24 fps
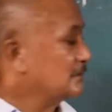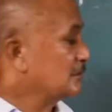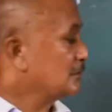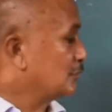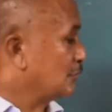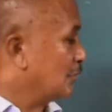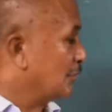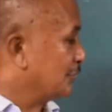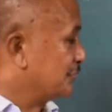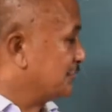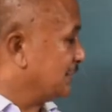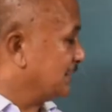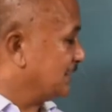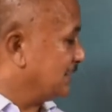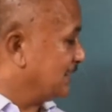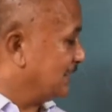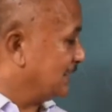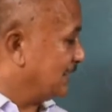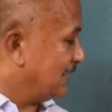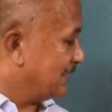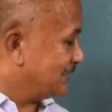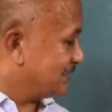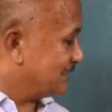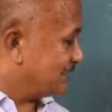क्रॉचिट की
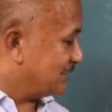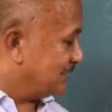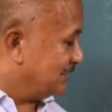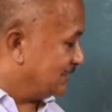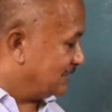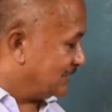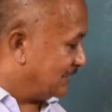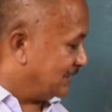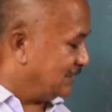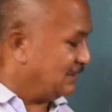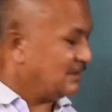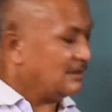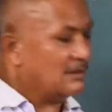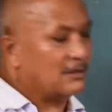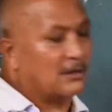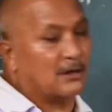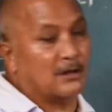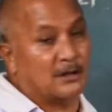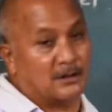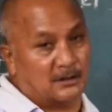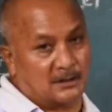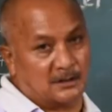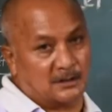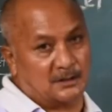रेस्ट की निशानी
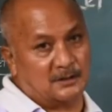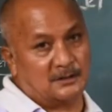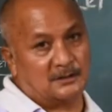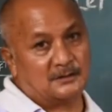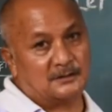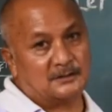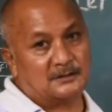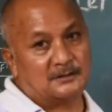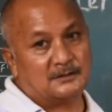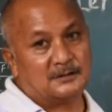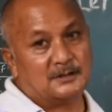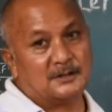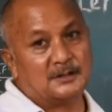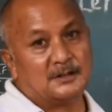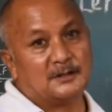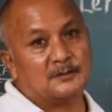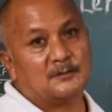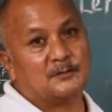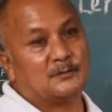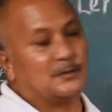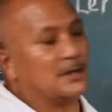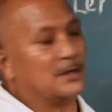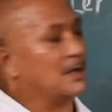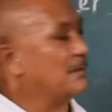हा
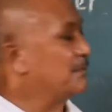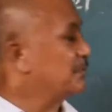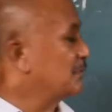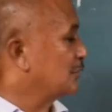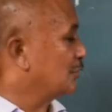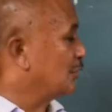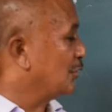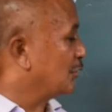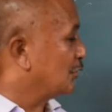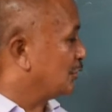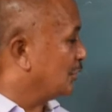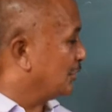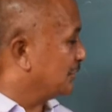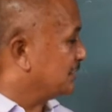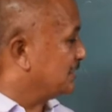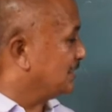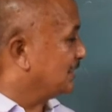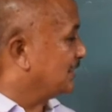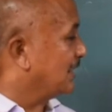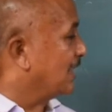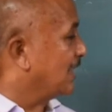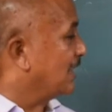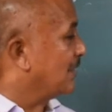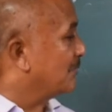अब क्रो
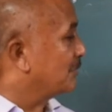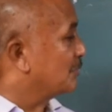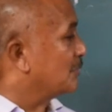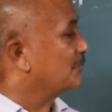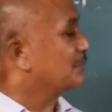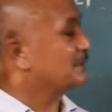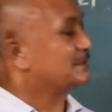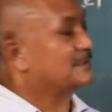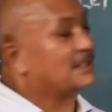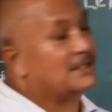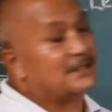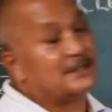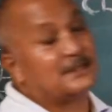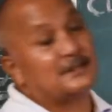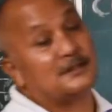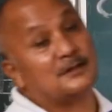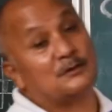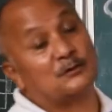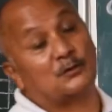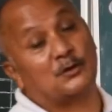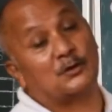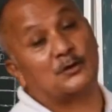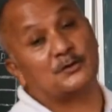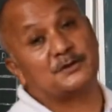क्रॉचिट का आपको पता है कि
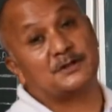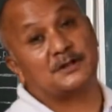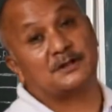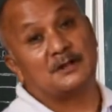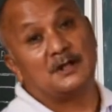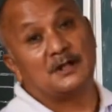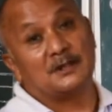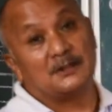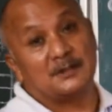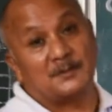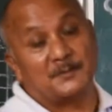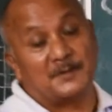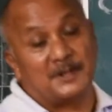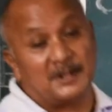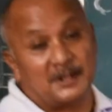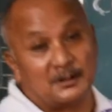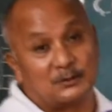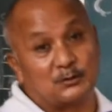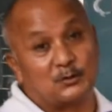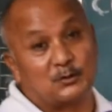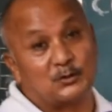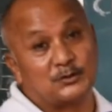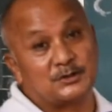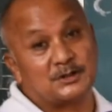क्रॉचिट जब
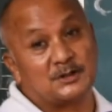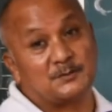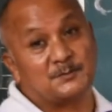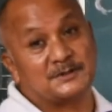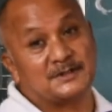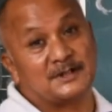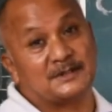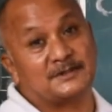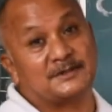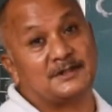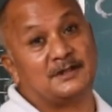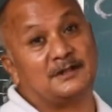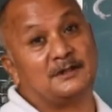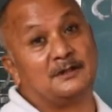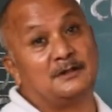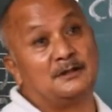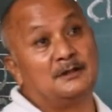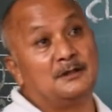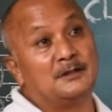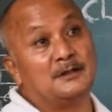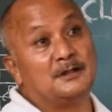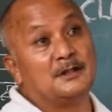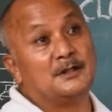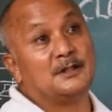एक क्रॉचिट बजाते हैं
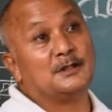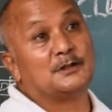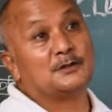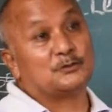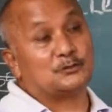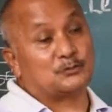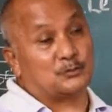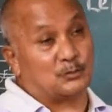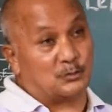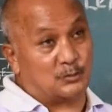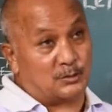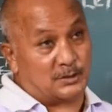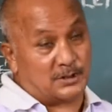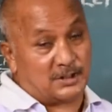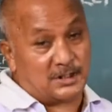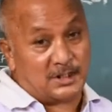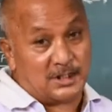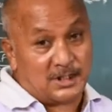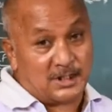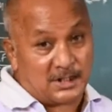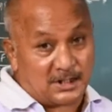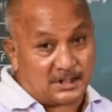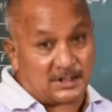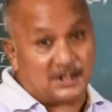तो
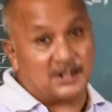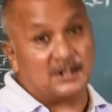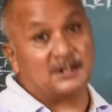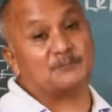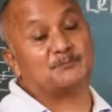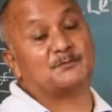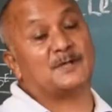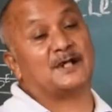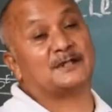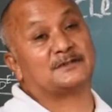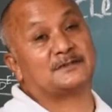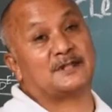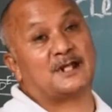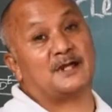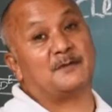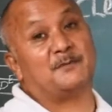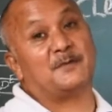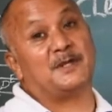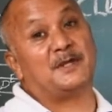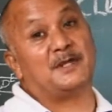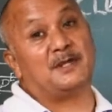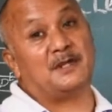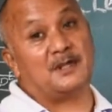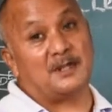एक ही मात्रा
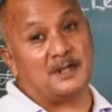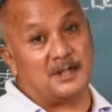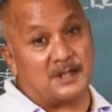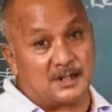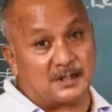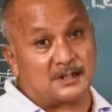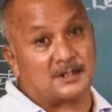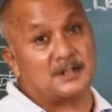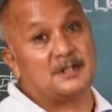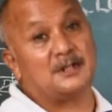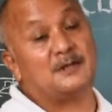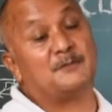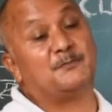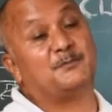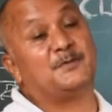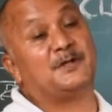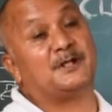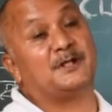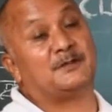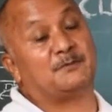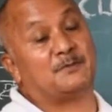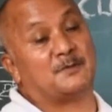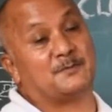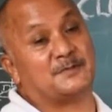में एक ही
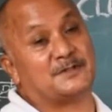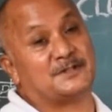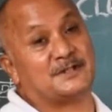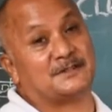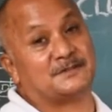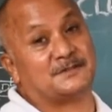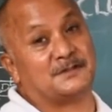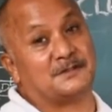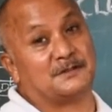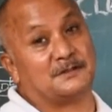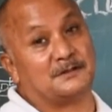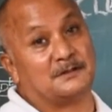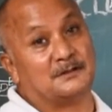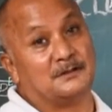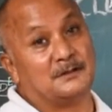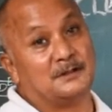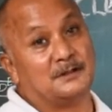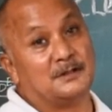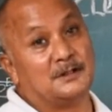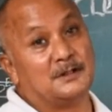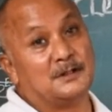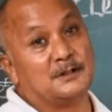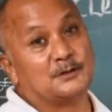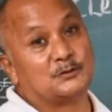बीट में बजाते हैं
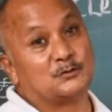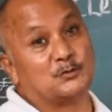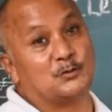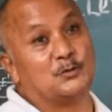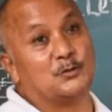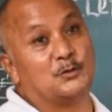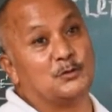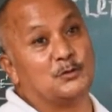तो